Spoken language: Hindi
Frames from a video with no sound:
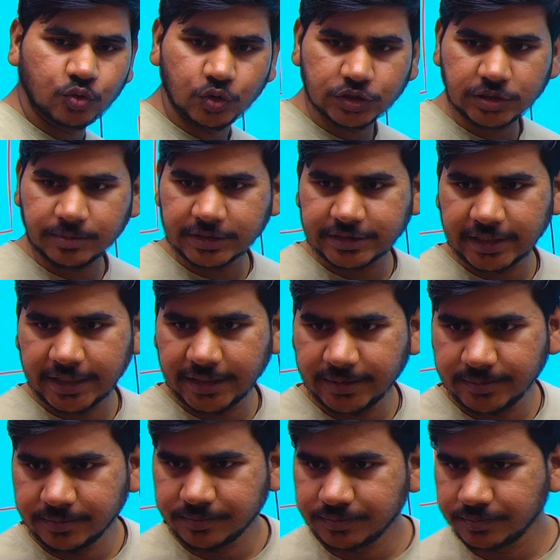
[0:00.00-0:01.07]
कोई समस्या है
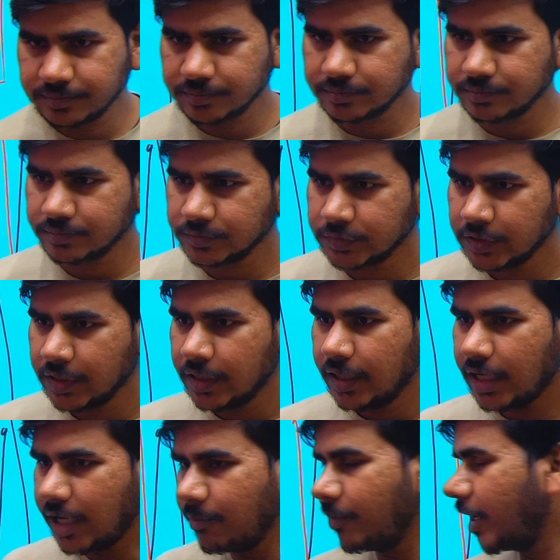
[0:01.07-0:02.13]

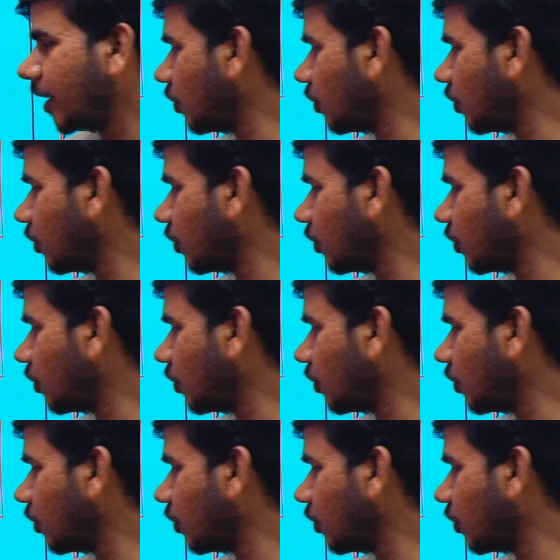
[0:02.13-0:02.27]
अब मान